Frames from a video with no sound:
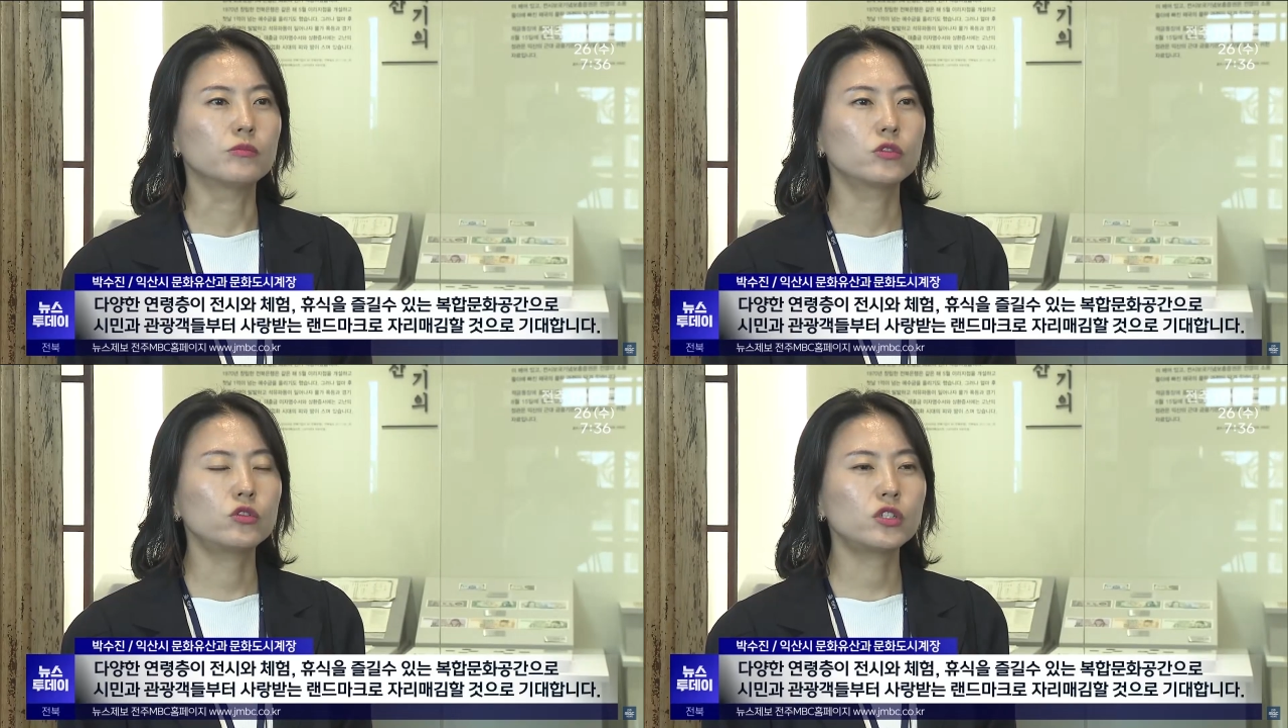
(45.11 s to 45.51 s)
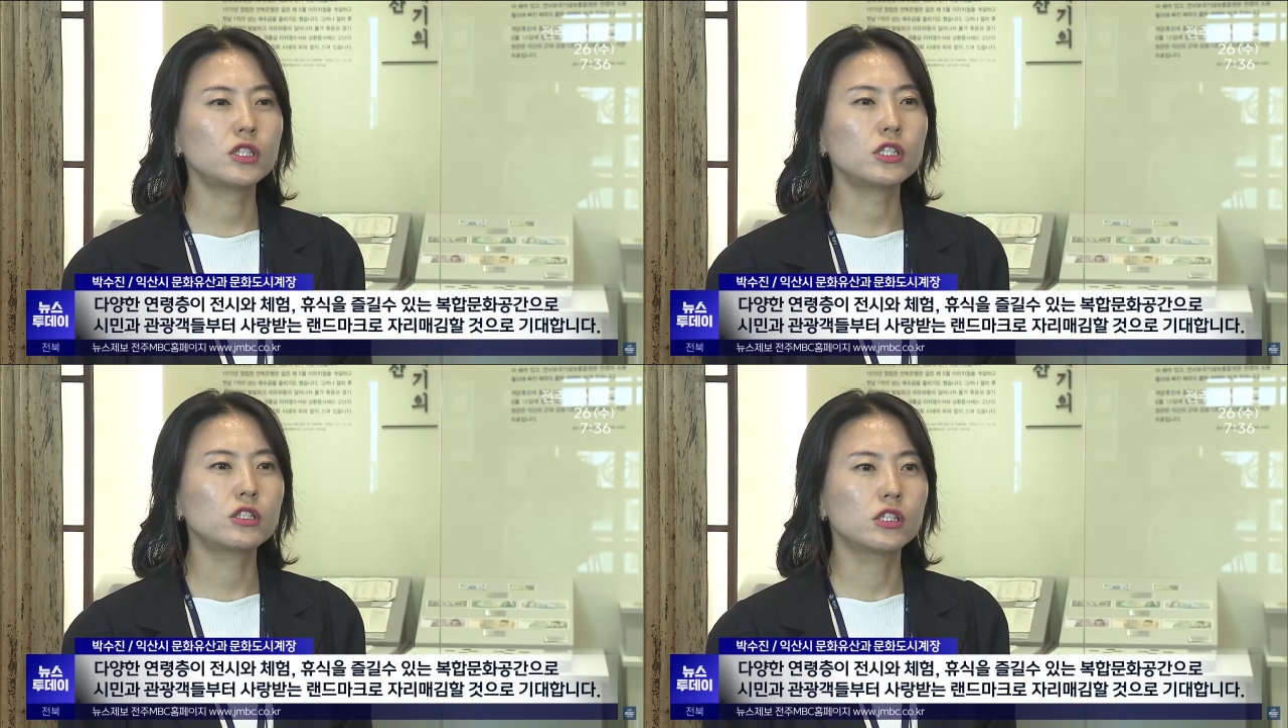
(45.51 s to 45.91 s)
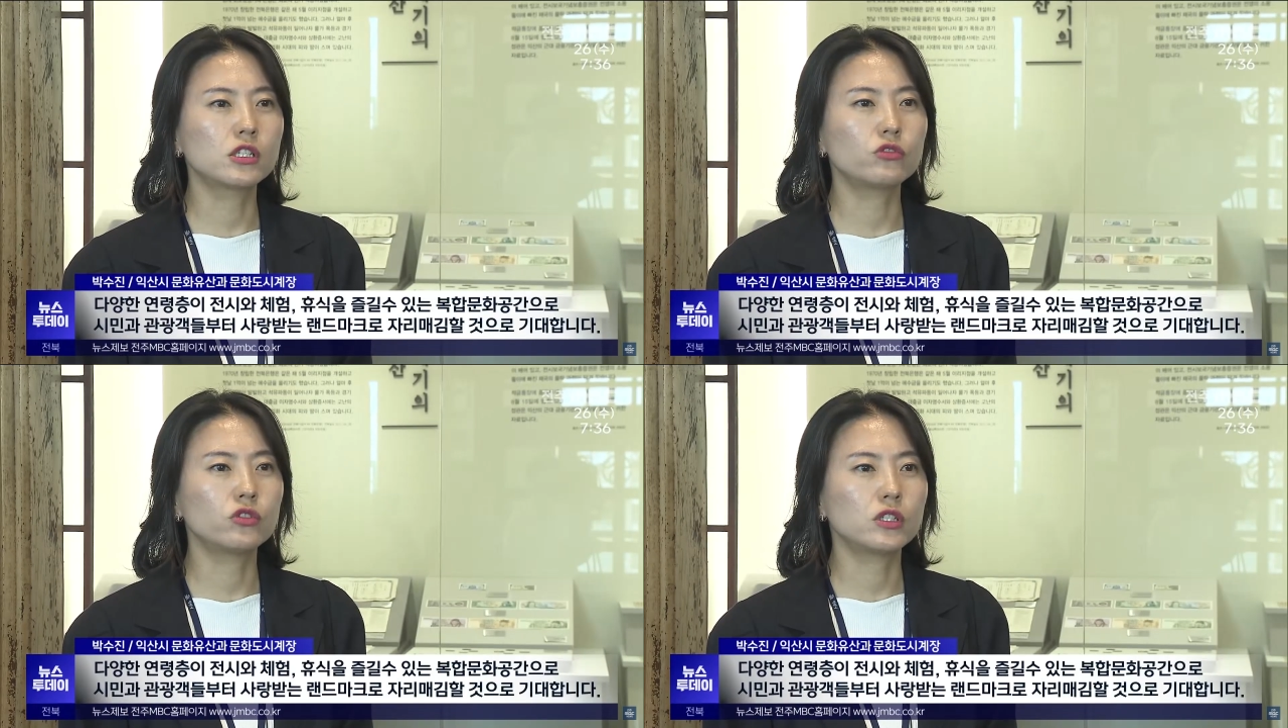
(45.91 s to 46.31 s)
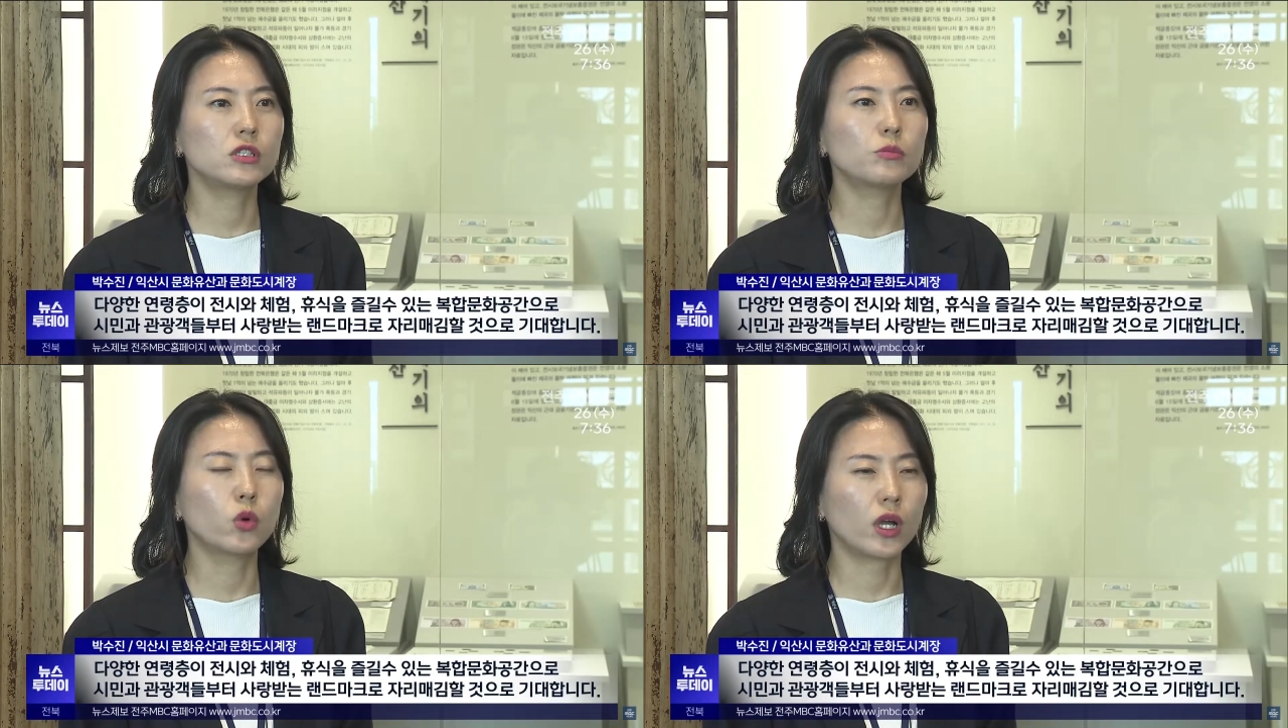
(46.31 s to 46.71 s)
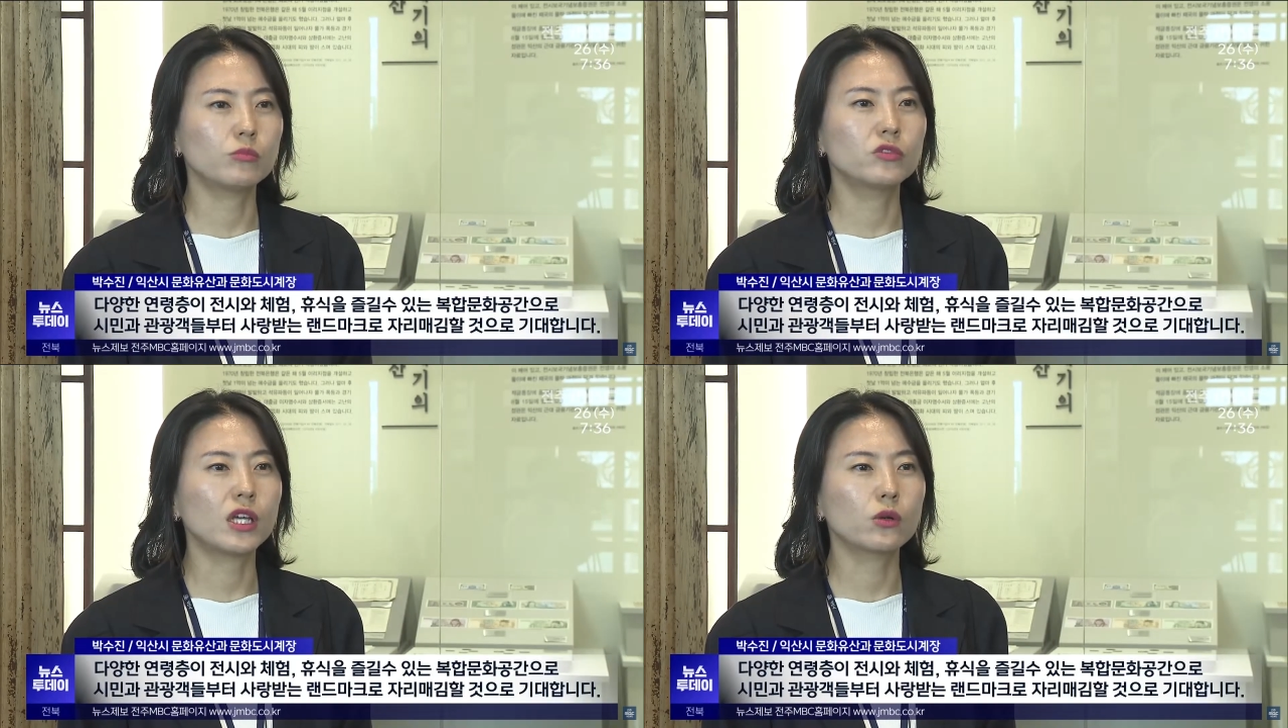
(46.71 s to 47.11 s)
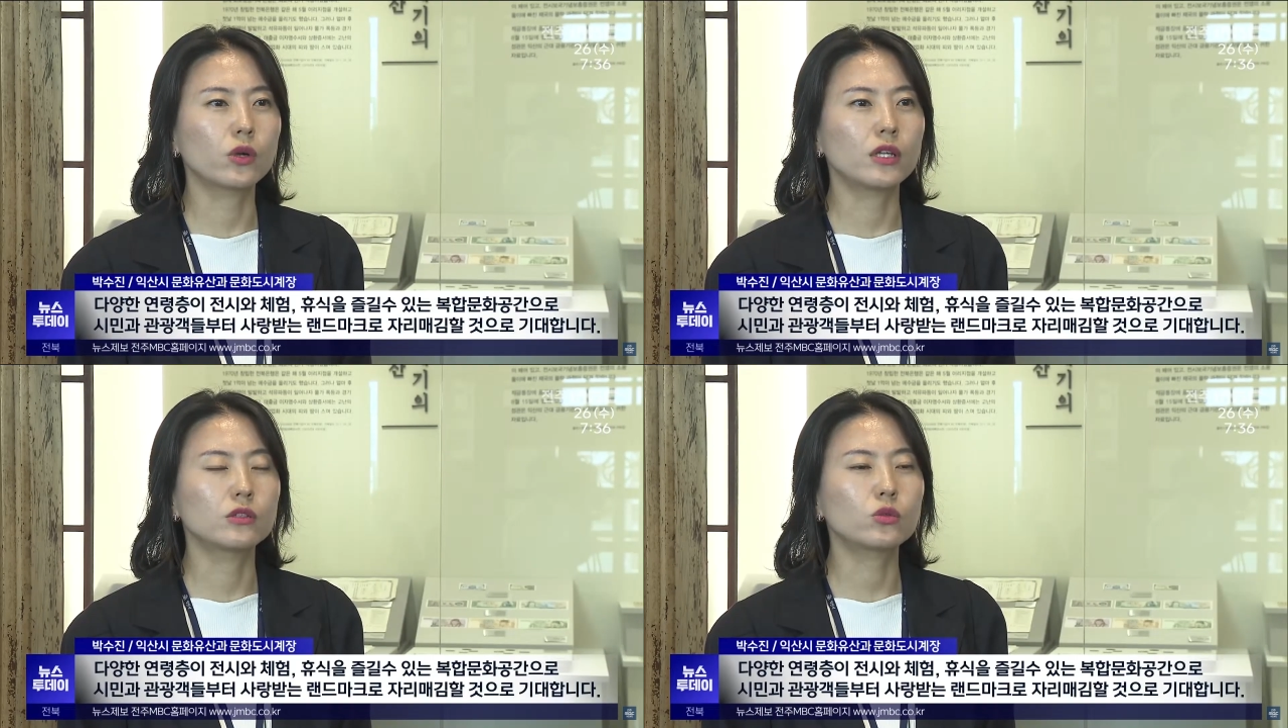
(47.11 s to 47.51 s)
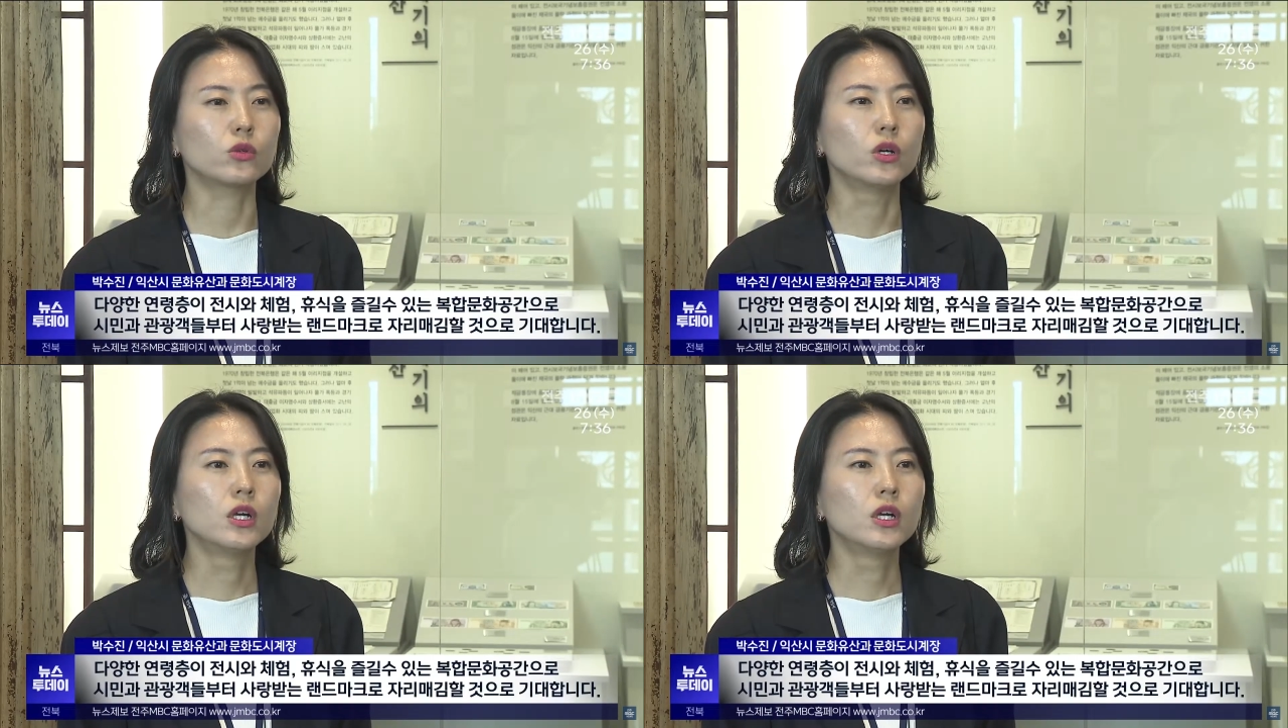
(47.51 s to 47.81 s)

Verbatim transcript: 휴식을 즐길 수 있는 복합 문화 공간으로